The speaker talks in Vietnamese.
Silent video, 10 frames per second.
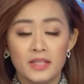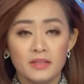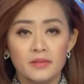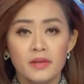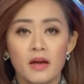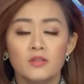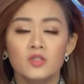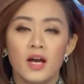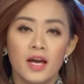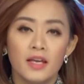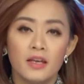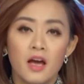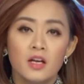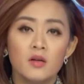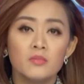tin tiếp theo cho hay,
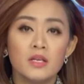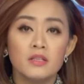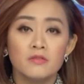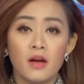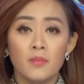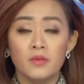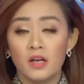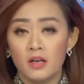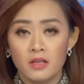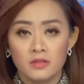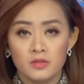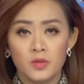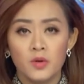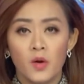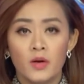công ty thực phẩm Kellogg's
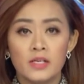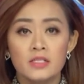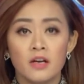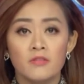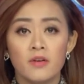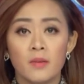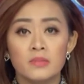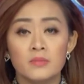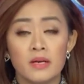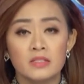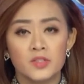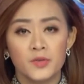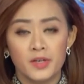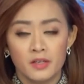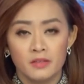thu hồi các sản phẩm Smart
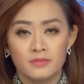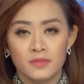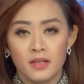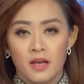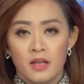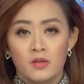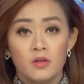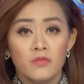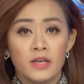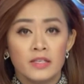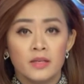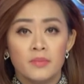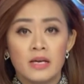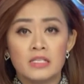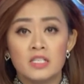Cereal. Thưa quý vị, dịch
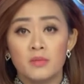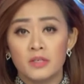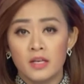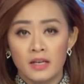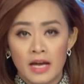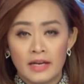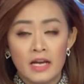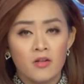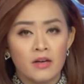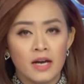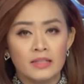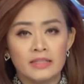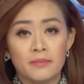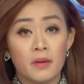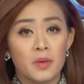bệnh Salmonella đang hoàn hành
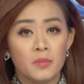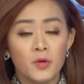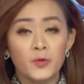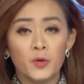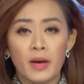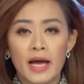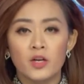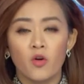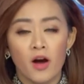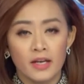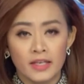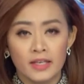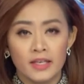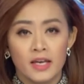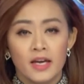tại 31 tiểu bang của Hoa
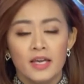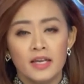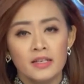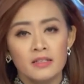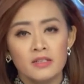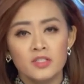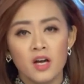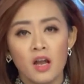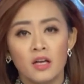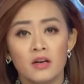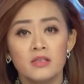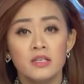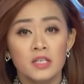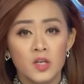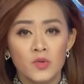Kỳ. Hiện đang được cho là có
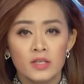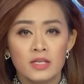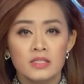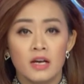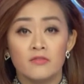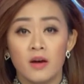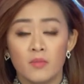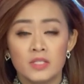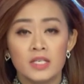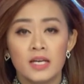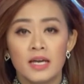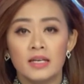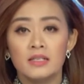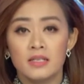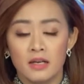dính líu tới các sản phẩm trái cây
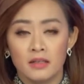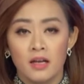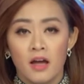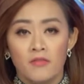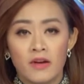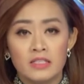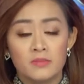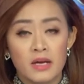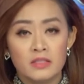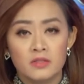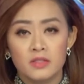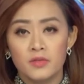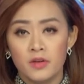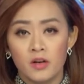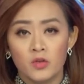cắt sẵn và Smart
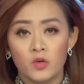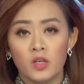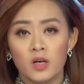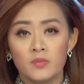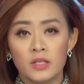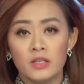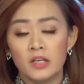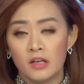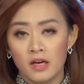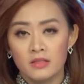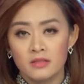Cereal của công ty Kellogg's.